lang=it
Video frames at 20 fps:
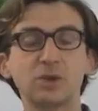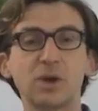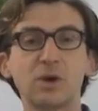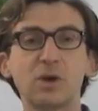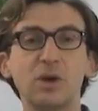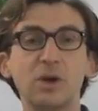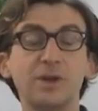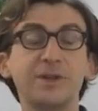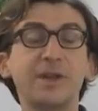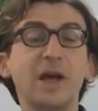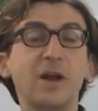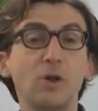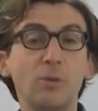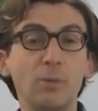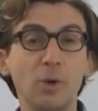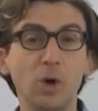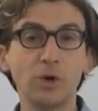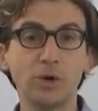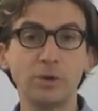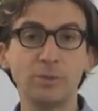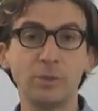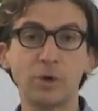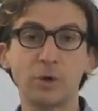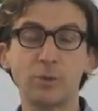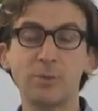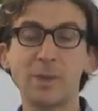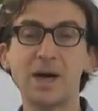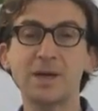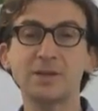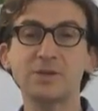da, dall'omonimo
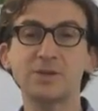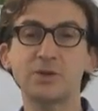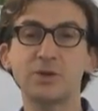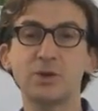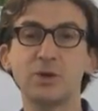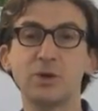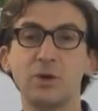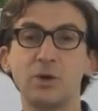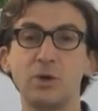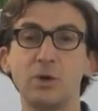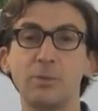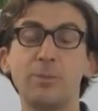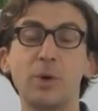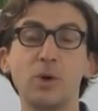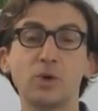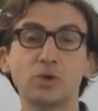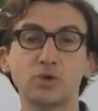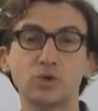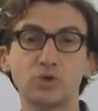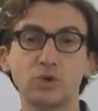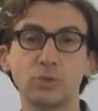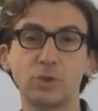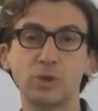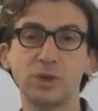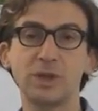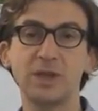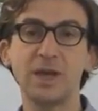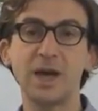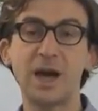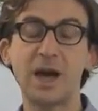romanzo
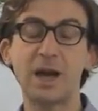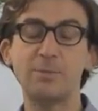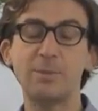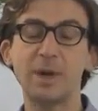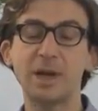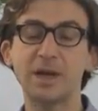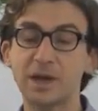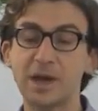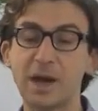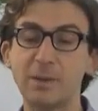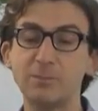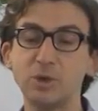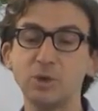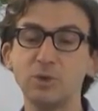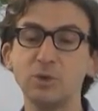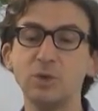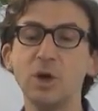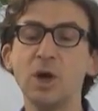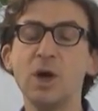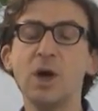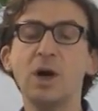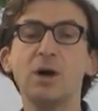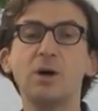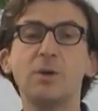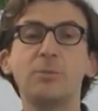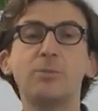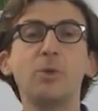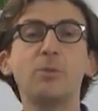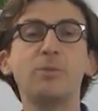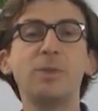postumo di Albert Camus,
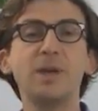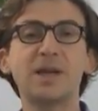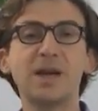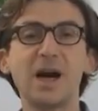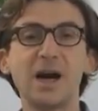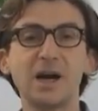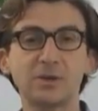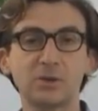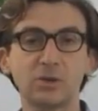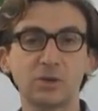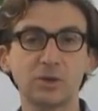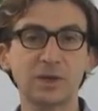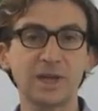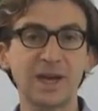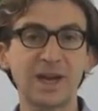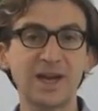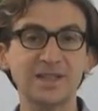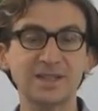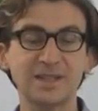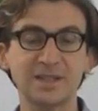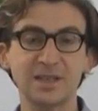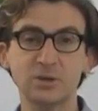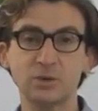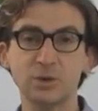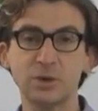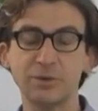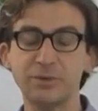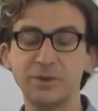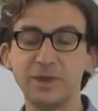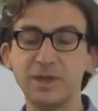eh, pubblicato grazie a
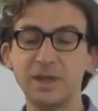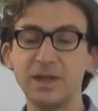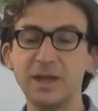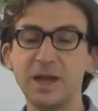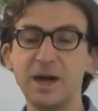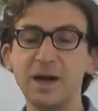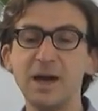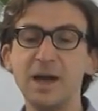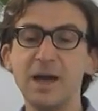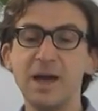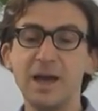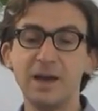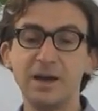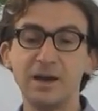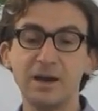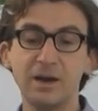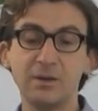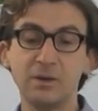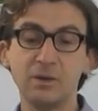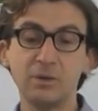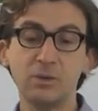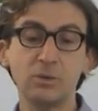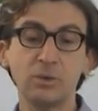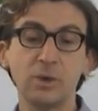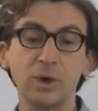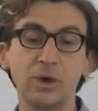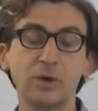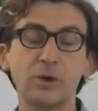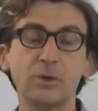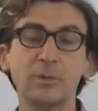sua figlia, eh,
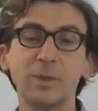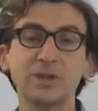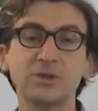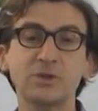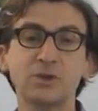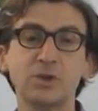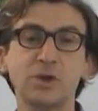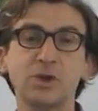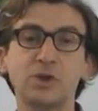un romanzo